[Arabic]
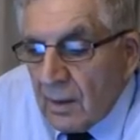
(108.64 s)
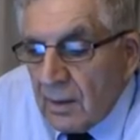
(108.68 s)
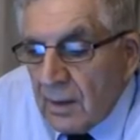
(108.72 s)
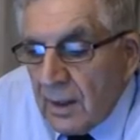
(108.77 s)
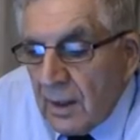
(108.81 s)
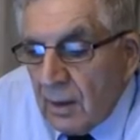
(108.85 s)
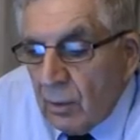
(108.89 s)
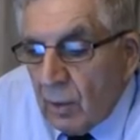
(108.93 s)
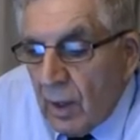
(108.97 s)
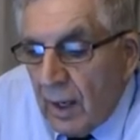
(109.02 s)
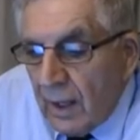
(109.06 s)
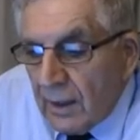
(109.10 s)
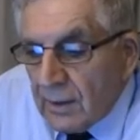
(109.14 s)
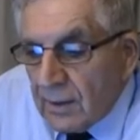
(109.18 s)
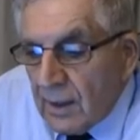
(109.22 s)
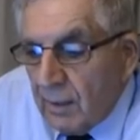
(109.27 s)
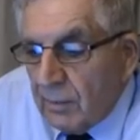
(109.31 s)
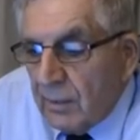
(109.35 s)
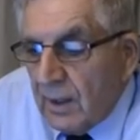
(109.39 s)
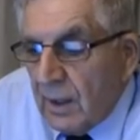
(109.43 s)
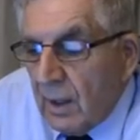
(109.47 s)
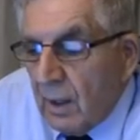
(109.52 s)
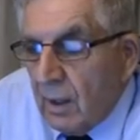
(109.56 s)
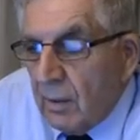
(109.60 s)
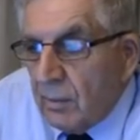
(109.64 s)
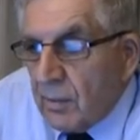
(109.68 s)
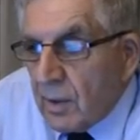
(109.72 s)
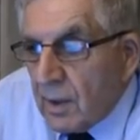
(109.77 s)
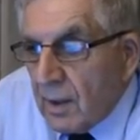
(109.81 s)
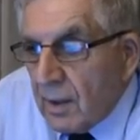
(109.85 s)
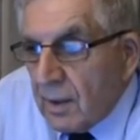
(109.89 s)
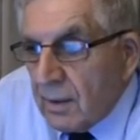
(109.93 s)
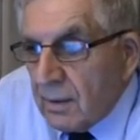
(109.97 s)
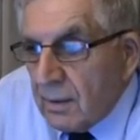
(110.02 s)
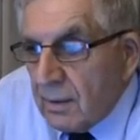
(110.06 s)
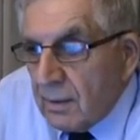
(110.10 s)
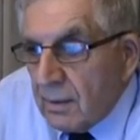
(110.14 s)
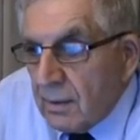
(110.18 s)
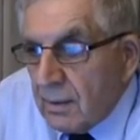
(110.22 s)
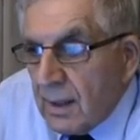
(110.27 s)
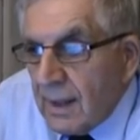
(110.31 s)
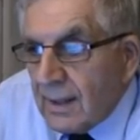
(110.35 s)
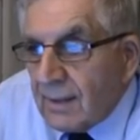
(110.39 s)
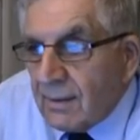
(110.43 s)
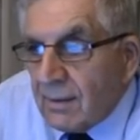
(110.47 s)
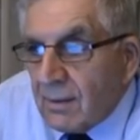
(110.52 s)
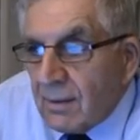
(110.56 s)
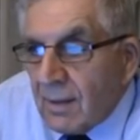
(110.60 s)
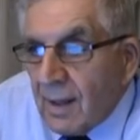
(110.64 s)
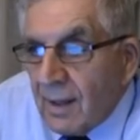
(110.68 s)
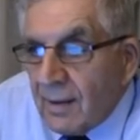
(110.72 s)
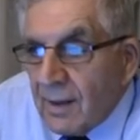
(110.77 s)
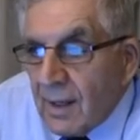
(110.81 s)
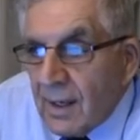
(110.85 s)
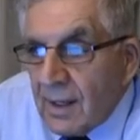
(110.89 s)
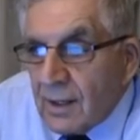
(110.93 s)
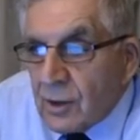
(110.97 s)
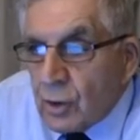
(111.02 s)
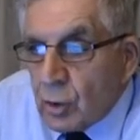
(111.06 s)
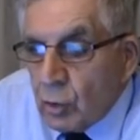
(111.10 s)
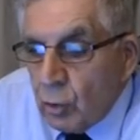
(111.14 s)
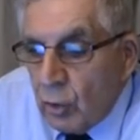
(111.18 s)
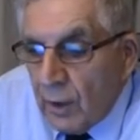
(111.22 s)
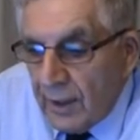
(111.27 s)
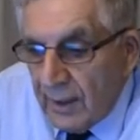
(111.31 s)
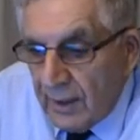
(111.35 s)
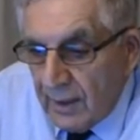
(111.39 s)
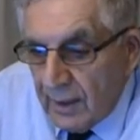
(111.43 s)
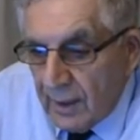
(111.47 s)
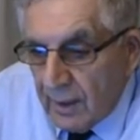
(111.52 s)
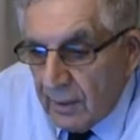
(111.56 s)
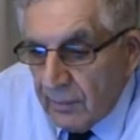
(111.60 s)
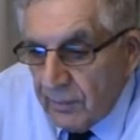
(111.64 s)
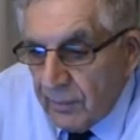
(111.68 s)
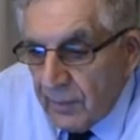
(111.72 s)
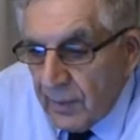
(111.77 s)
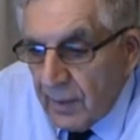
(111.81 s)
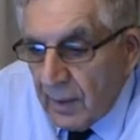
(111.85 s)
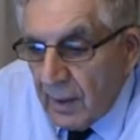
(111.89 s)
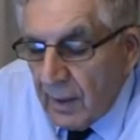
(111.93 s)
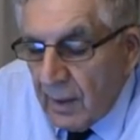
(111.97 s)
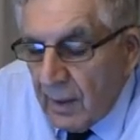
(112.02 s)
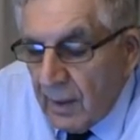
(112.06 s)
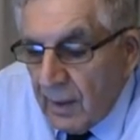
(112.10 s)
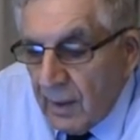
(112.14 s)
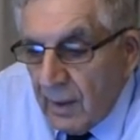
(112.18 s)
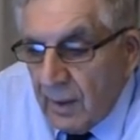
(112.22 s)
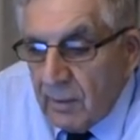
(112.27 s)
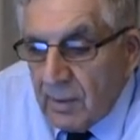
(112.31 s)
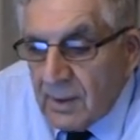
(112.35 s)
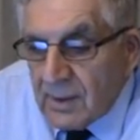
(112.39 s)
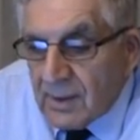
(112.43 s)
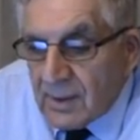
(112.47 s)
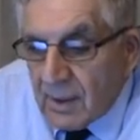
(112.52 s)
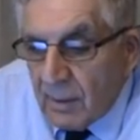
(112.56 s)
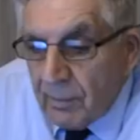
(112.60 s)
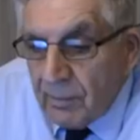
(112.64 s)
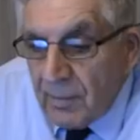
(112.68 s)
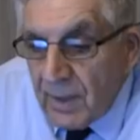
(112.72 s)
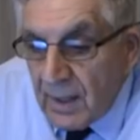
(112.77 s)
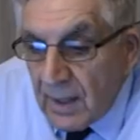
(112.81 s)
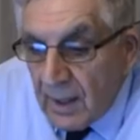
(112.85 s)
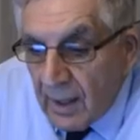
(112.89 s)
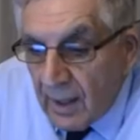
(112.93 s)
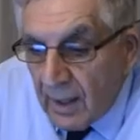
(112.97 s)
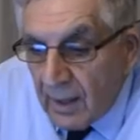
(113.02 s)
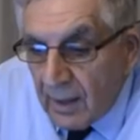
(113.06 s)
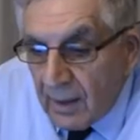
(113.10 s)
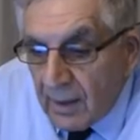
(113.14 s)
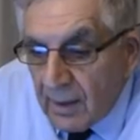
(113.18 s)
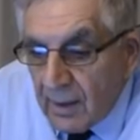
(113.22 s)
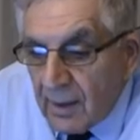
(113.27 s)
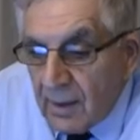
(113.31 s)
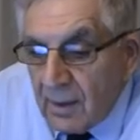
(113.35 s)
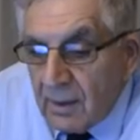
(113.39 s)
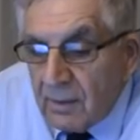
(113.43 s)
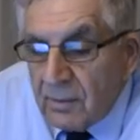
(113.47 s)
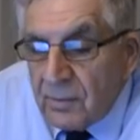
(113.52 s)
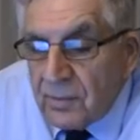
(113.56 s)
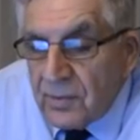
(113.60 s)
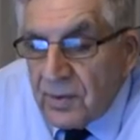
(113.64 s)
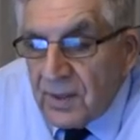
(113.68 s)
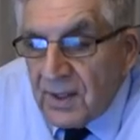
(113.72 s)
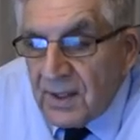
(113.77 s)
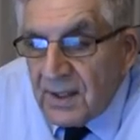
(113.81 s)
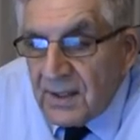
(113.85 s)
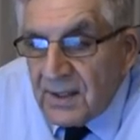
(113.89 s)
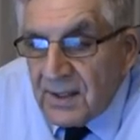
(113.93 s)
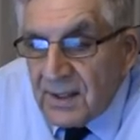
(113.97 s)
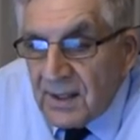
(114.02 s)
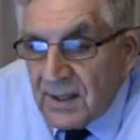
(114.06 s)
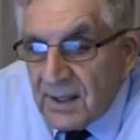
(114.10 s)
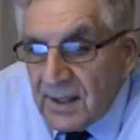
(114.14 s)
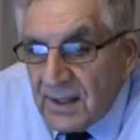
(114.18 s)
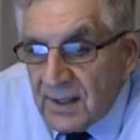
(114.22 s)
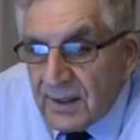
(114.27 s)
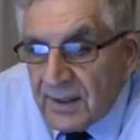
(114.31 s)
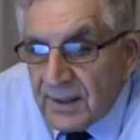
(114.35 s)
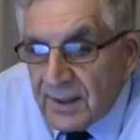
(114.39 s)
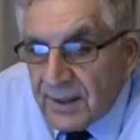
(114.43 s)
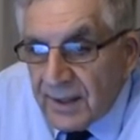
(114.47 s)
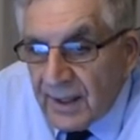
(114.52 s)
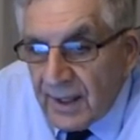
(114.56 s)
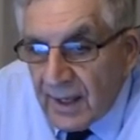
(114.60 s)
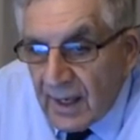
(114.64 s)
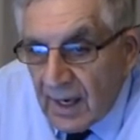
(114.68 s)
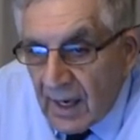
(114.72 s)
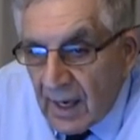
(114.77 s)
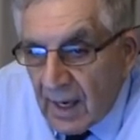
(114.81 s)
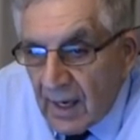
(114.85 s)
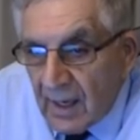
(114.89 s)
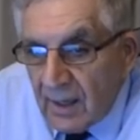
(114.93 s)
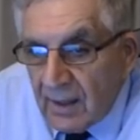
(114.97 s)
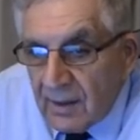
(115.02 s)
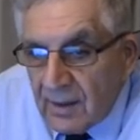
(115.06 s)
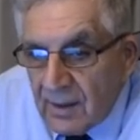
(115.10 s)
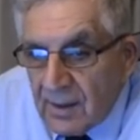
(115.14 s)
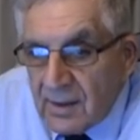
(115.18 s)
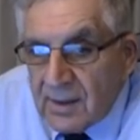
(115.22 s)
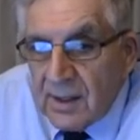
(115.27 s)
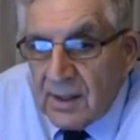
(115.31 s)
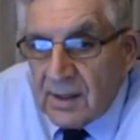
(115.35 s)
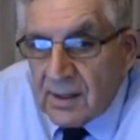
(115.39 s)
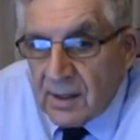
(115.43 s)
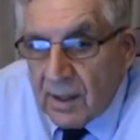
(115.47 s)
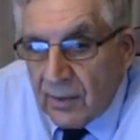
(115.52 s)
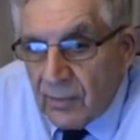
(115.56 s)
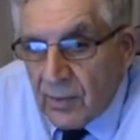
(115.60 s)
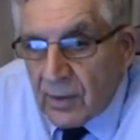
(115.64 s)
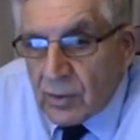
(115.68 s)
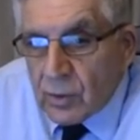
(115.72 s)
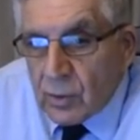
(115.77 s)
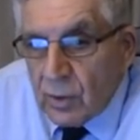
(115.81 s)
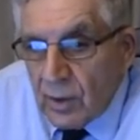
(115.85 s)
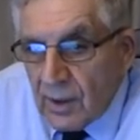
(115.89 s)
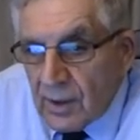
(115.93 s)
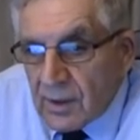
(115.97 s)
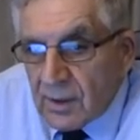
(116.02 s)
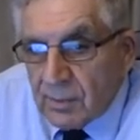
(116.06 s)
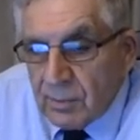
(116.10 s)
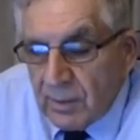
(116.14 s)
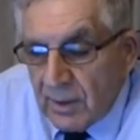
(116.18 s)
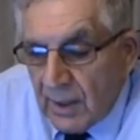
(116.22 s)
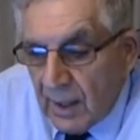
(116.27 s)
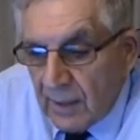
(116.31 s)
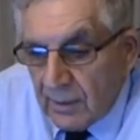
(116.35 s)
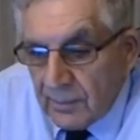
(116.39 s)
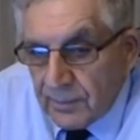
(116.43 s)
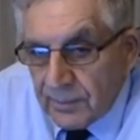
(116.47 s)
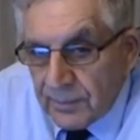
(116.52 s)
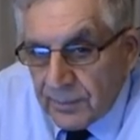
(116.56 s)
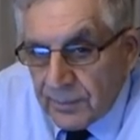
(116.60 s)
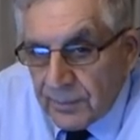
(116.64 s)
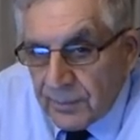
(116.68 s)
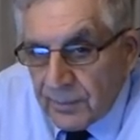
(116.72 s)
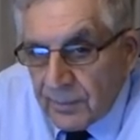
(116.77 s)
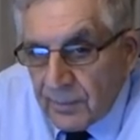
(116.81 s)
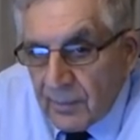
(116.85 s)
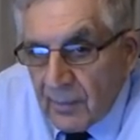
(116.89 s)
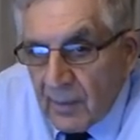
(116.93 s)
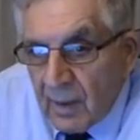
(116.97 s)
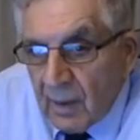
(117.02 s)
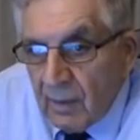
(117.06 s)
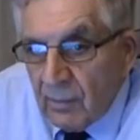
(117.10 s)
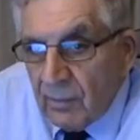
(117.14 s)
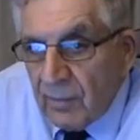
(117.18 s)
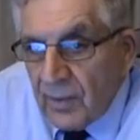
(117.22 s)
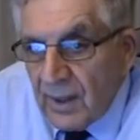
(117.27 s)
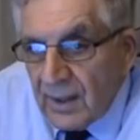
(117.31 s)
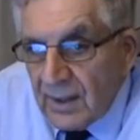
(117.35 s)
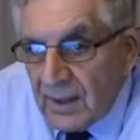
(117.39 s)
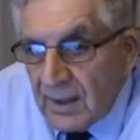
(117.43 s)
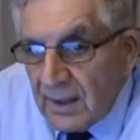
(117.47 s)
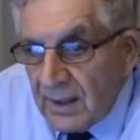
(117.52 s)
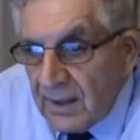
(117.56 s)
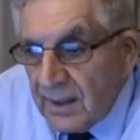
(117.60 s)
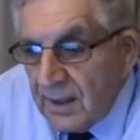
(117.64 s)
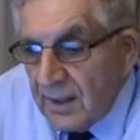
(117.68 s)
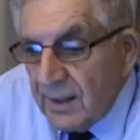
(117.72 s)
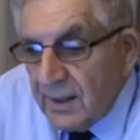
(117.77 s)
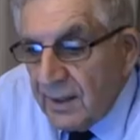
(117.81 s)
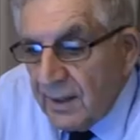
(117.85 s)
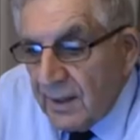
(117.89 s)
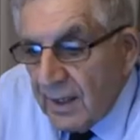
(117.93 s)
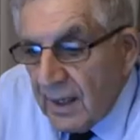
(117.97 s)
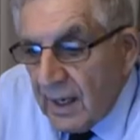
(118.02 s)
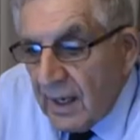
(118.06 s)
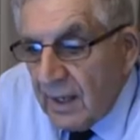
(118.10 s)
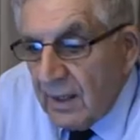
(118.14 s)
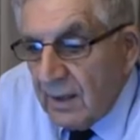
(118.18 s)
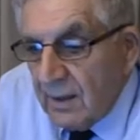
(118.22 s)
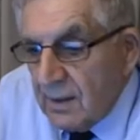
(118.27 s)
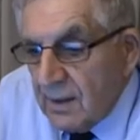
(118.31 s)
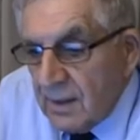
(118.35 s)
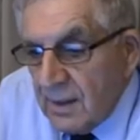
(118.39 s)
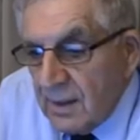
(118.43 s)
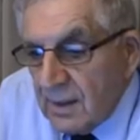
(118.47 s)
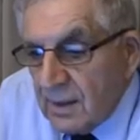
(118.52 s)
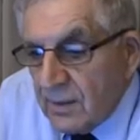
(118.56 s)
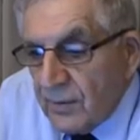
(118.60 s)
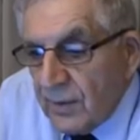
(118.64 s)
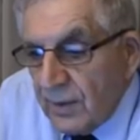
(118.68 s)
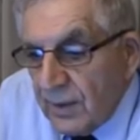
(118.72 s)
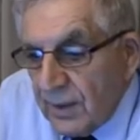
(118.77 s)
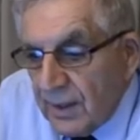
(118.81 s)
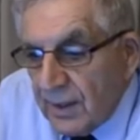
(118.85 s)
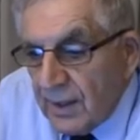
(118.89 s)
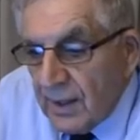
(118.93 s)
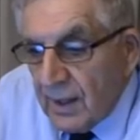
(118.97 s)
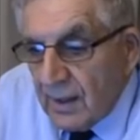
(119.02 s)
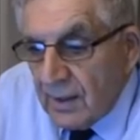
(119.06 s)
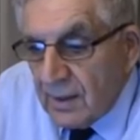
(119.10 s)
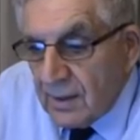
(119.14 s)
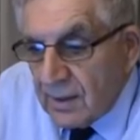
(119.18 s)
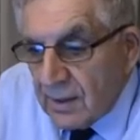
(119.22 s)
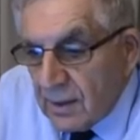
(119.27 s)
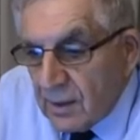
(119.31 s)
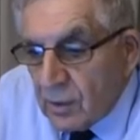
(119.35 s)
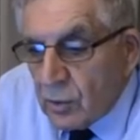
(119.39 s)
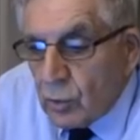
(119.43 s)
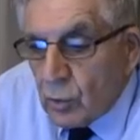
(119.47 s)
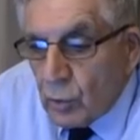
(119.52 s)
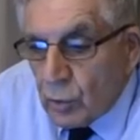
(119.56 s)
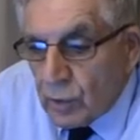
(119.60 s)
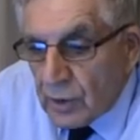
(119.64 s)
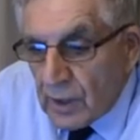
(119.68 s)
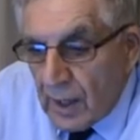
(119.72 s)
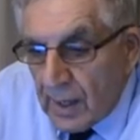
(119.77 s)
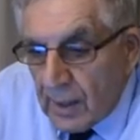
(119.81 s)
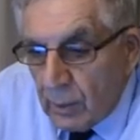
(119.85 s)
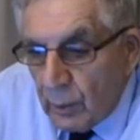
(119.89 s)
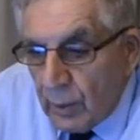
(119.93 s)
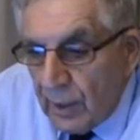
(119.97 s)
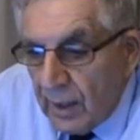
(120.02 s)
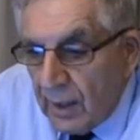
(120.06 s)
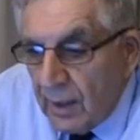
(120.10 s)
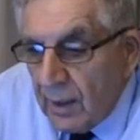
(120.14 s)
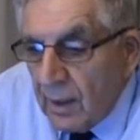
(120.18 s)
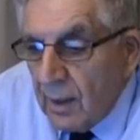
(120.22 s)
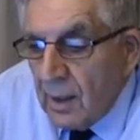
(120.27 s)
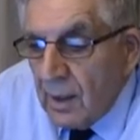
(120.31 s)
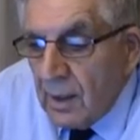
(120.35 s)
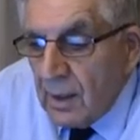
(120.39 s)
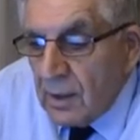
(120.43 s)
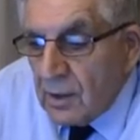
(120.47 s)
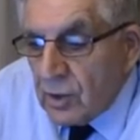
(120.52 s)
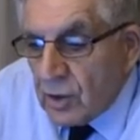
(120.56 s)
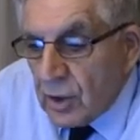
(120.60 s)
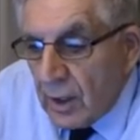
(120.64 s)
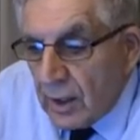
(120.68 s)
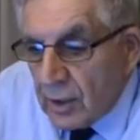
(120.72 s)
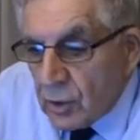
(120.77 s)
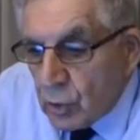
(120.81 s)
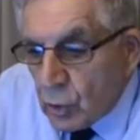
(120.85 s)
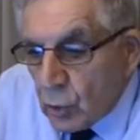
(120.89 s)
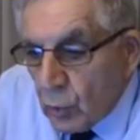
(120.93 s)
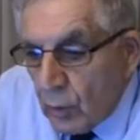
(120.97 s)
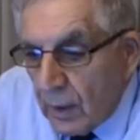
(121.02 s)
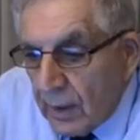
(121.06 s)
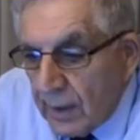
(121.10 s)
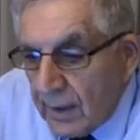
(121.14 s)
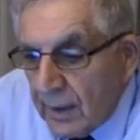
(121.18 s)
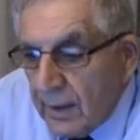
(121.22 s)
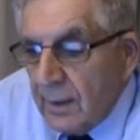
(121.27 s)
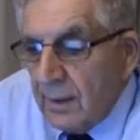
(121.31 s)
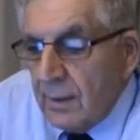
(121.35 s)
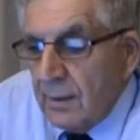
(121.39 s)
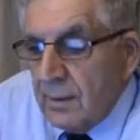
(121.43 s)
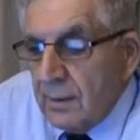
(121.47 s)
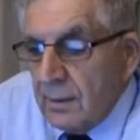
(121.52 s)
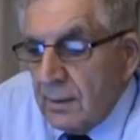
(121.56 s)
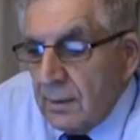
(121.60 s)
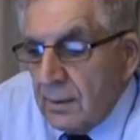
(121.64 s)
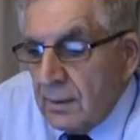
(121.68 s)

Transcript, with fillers: دي واحده من الامراض التناسليه اللي بنسميها فينيريال ديزيز احفظوا الاسم ده فينيريال ديزيز فينيريال ديزيز تساوي سيكشوالي